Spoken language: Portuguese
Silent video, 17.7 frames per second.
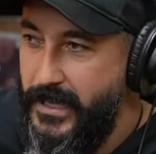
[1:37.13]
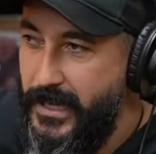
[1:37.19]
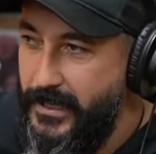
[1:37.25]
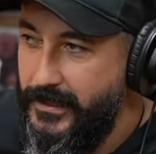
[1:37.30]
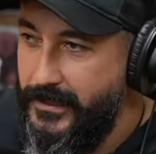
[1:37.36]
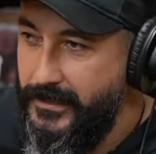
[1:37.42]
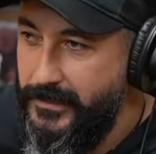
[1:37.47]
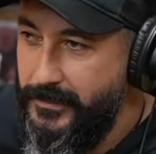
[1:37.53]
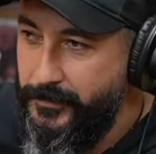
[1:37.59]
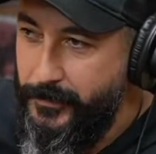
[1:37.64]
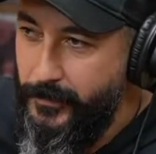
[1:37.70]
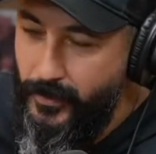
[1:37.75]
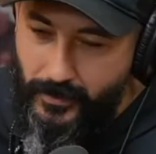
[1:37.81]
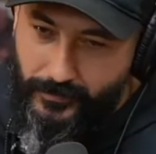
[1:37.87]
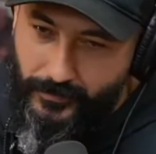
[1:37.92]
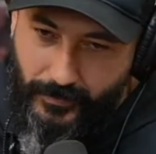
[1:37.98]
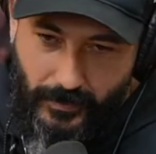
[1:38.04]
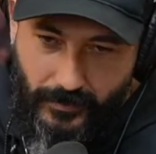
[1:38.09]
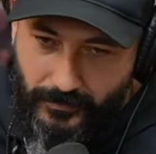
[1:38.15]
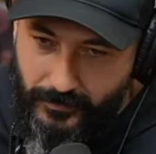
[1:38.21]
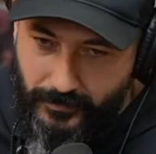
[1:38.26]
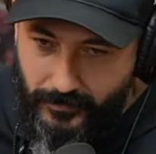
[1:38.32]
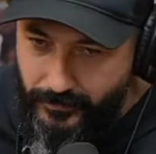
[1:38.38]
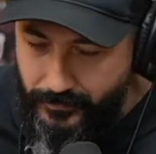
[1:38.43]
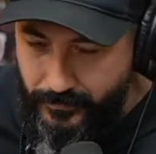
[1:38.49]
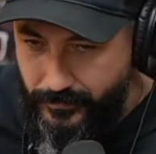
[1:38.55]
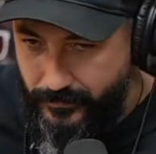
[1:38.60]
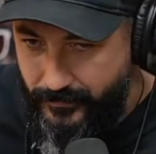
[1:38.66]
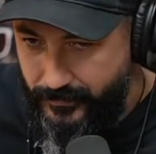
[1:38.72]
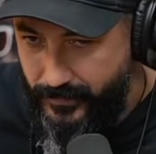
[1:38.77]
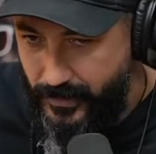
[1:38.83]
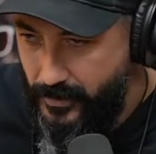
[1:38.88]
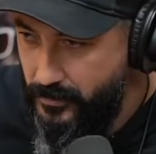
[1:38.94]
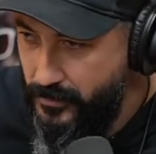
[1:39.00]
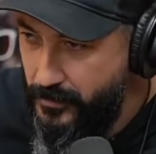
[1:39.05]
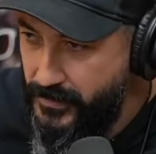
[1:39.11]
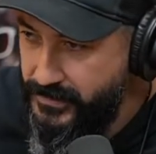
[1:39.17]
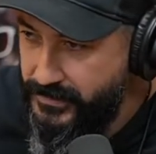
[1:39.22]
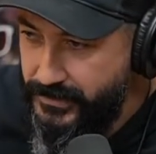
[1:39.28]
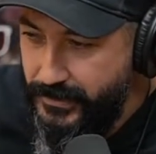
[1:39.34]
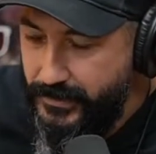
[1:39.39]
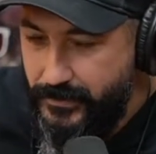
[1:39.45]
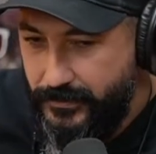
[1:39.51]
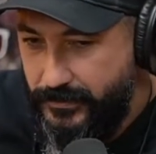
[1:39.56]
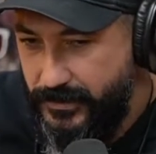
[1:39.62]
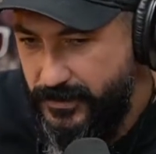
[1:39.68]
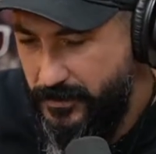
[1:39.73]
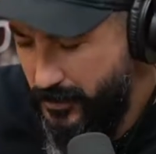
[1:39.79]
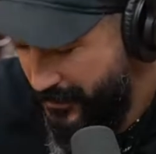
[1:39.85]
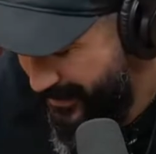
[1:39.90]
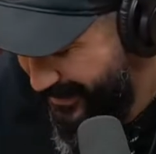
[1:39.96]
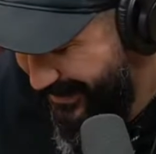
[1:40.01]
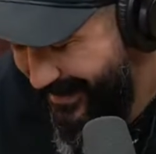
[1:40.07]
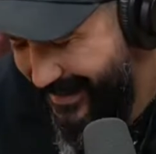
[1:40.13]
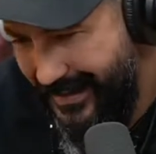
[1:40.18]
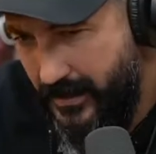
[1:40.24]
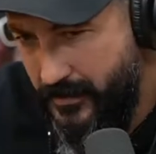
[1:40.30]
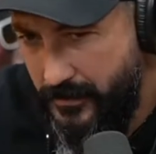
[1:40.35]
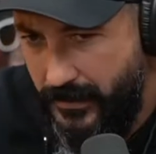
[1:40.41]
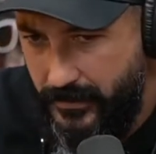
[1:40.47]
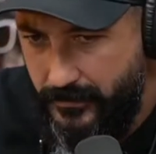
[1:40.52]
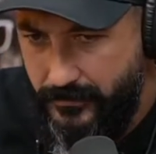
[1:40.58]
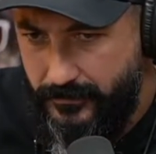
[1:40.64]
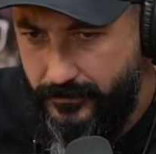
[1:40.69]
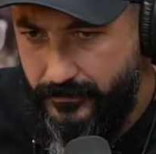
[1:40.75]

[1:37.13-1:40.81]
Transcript: E aí, porra, velho, velho é meu parceiro, gente boa pra caralho, mano.